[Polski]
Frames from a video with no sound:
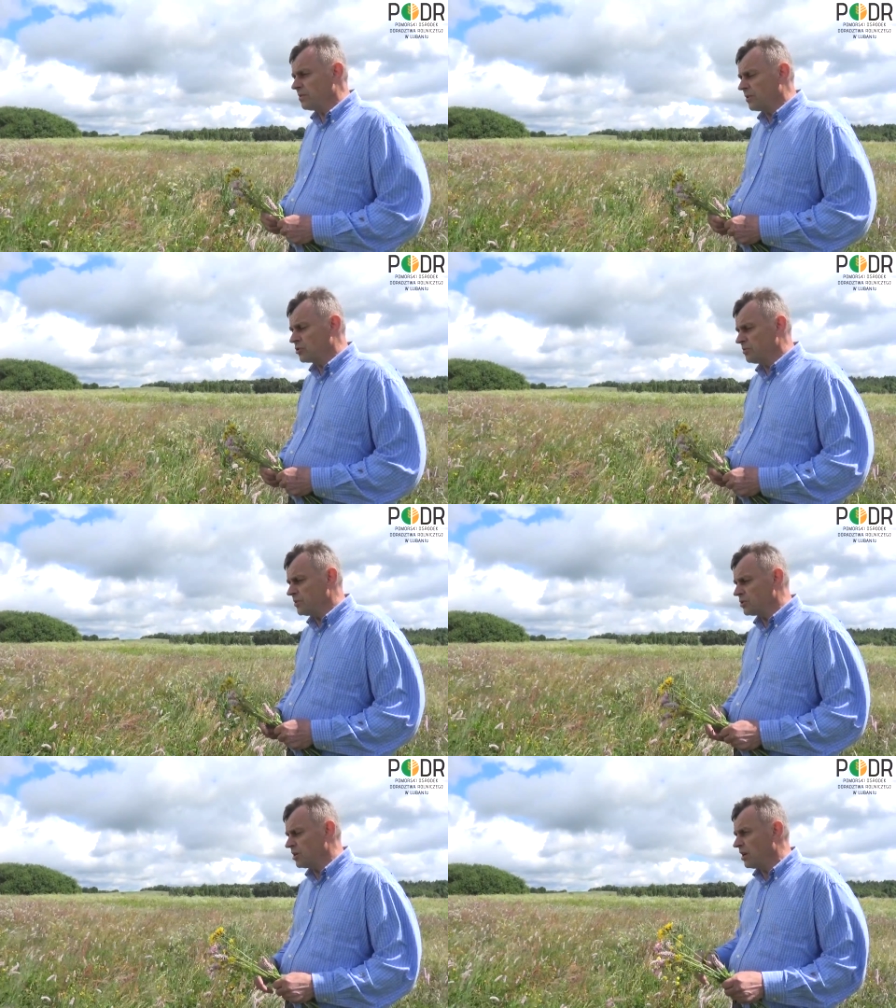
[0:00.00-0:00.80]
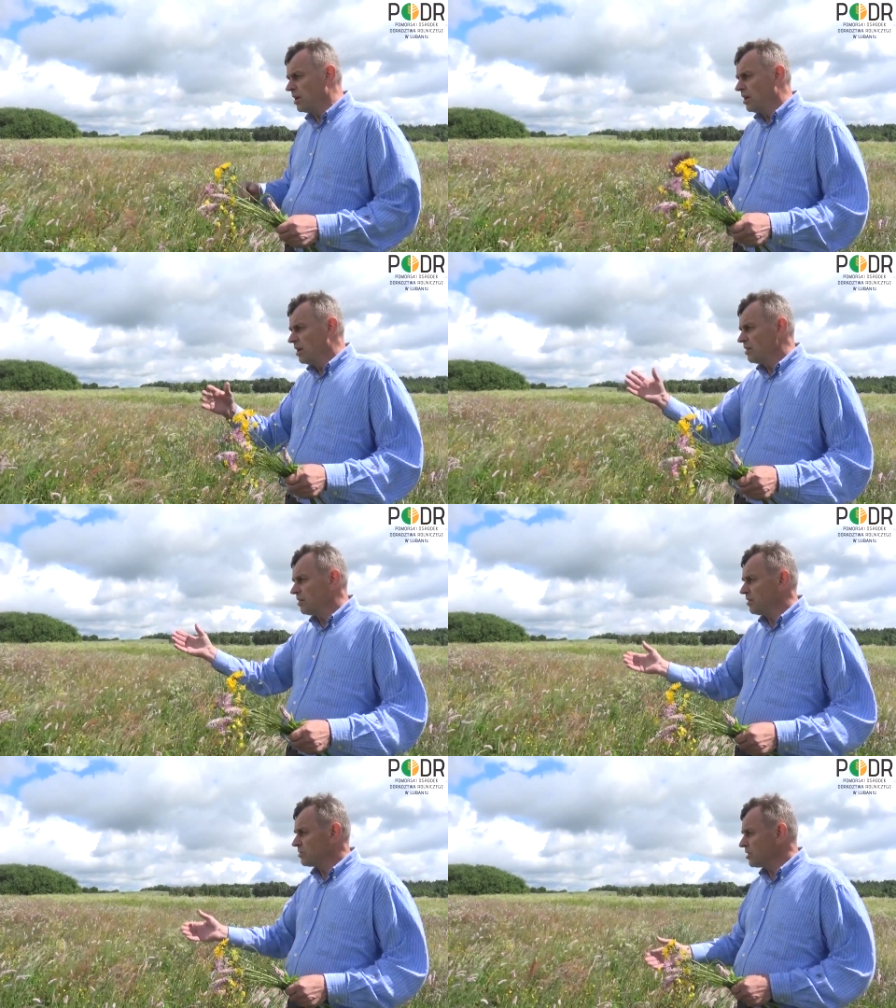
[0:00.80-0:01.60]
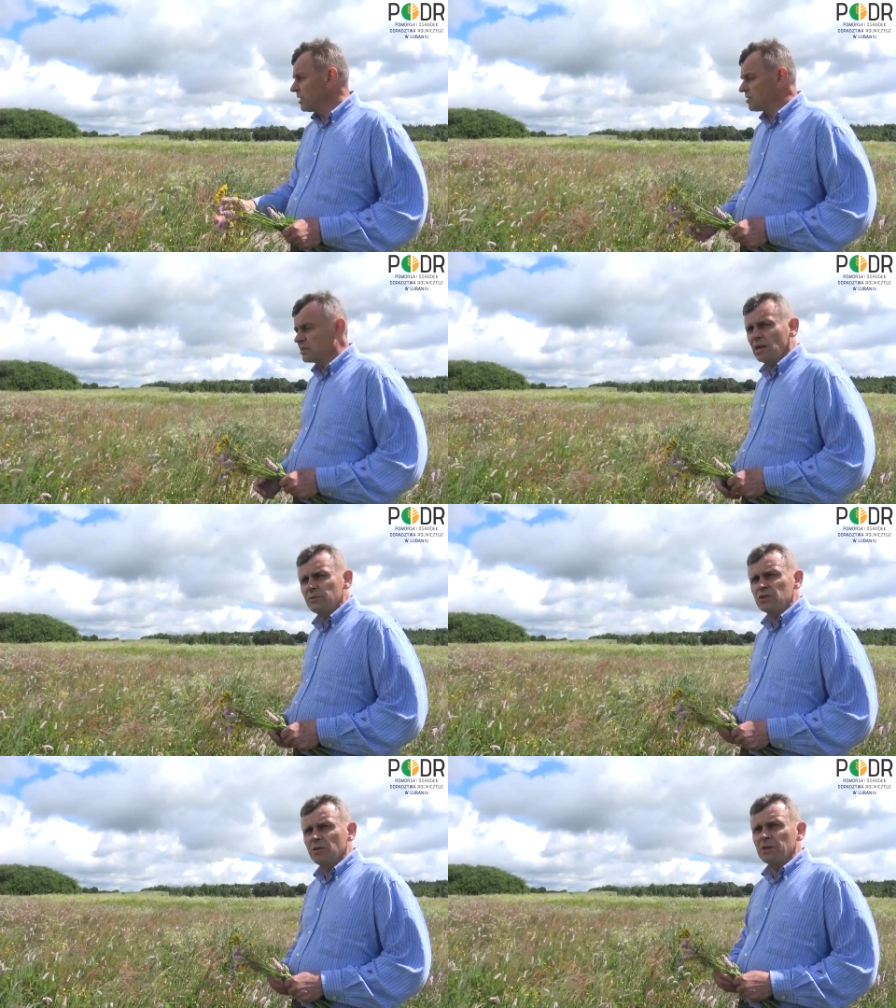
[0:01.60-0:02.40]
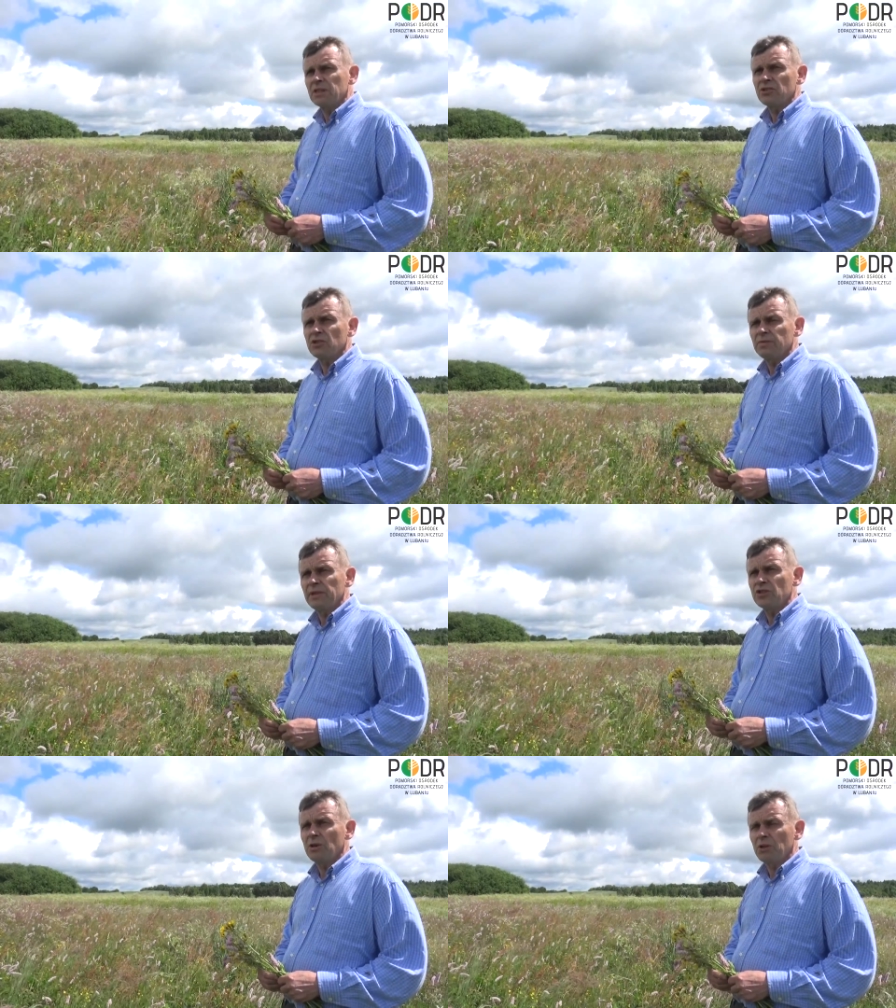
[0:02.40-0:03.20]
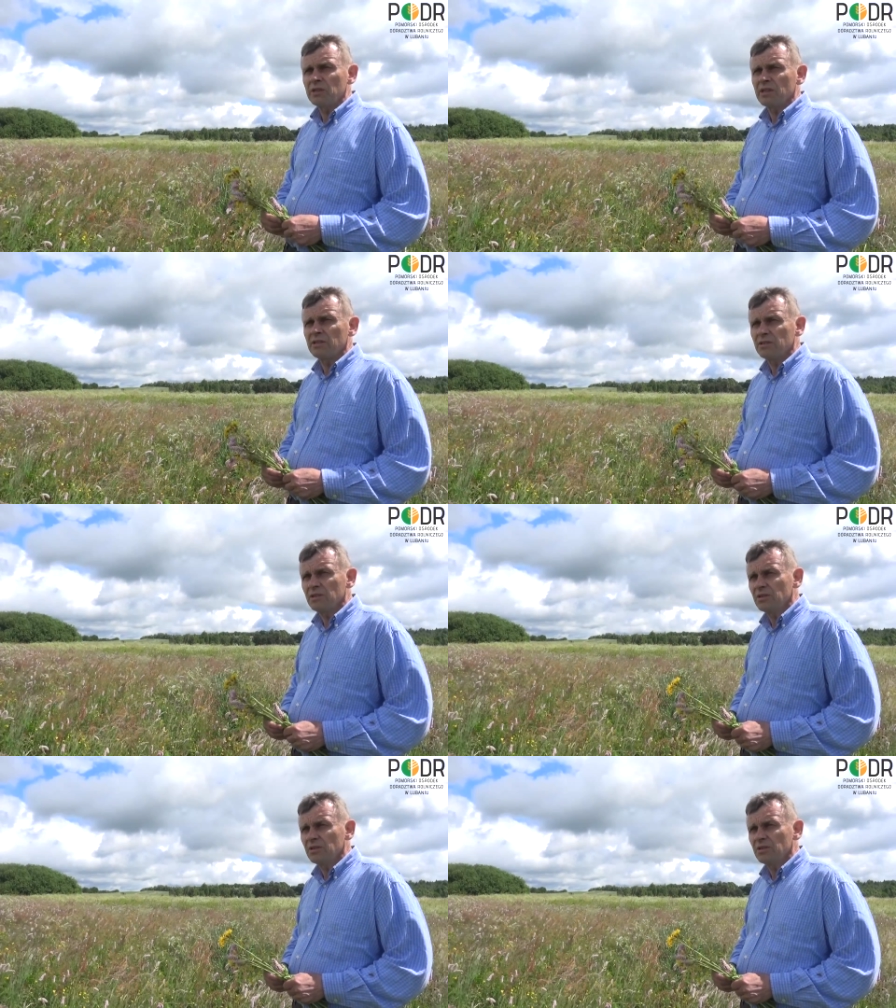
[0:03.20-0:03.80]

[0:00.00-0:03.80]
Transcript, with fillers: Oczywiście trzeba zostawić te 15-20%